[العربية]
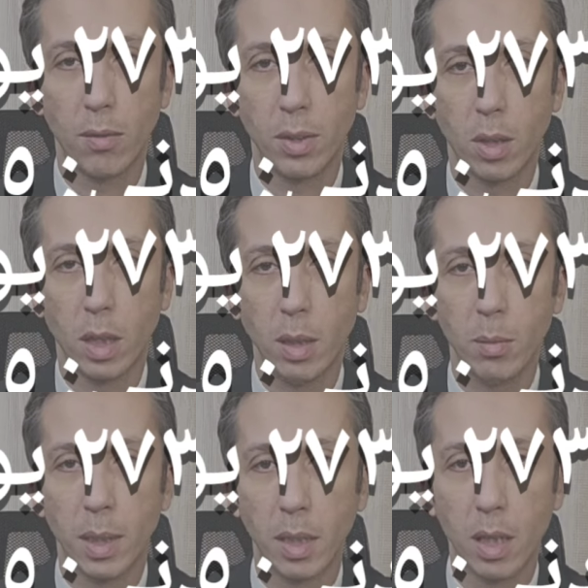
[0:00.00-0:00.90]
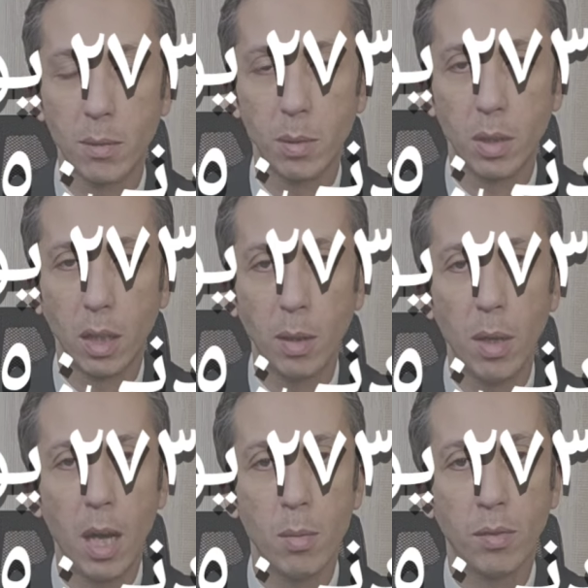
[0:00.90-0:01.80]
والصافي التقريبي بعد خصم
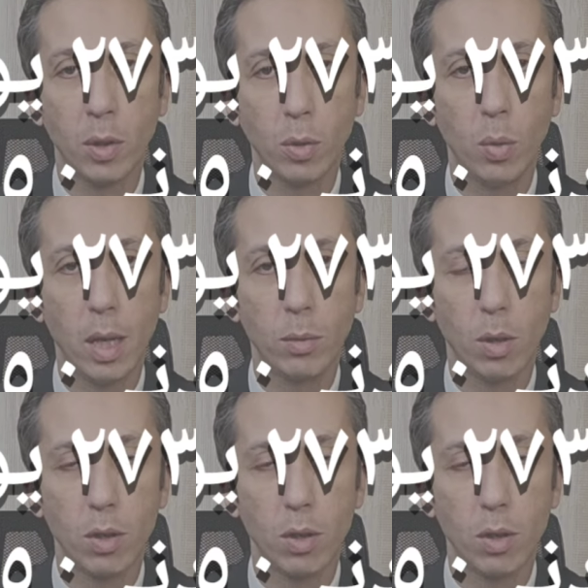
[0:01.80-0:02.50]
الضريبه هيبقى في حدود